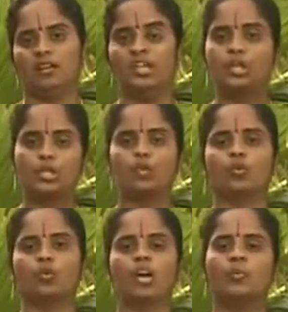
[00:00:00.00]
இக்ஷு
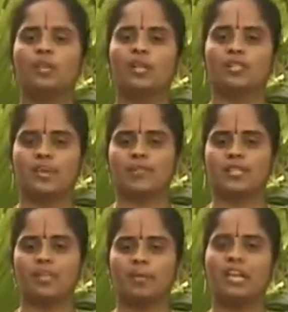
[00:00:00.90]
கரும்புக்கு
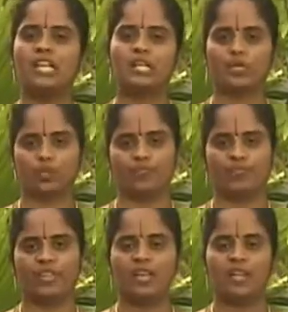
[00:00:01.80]
சம்ஸ்கிருத பேர் இக்ஷு
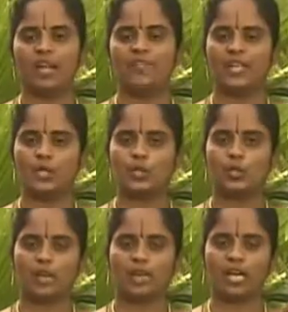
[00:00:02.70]
அந்த
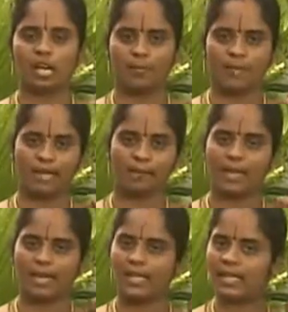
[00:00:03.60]
இக்ஷுவை கரும்பை
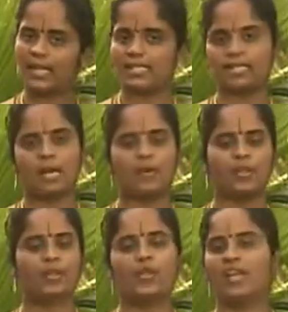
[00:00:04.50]
பல்லில் கடித்து
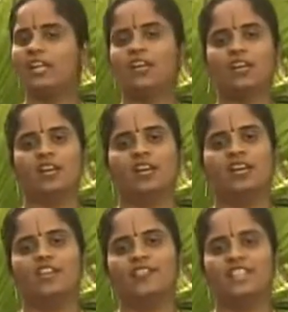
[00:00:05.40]
சாப்பிட்றதுக்கு என்ன
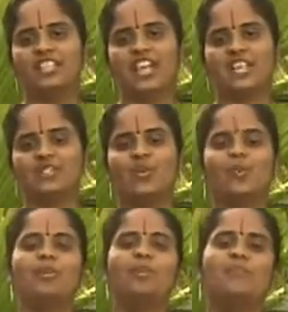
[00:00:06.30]
வித்தியாசம்
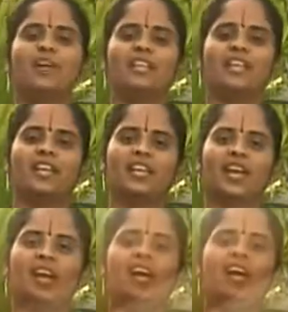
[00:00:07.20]
அப்படின்னு
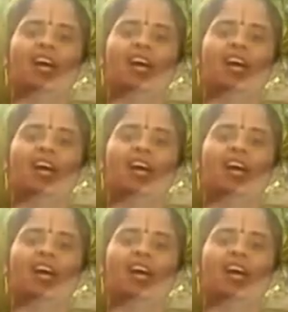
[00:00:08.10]
பார்த்தீங்கன்னா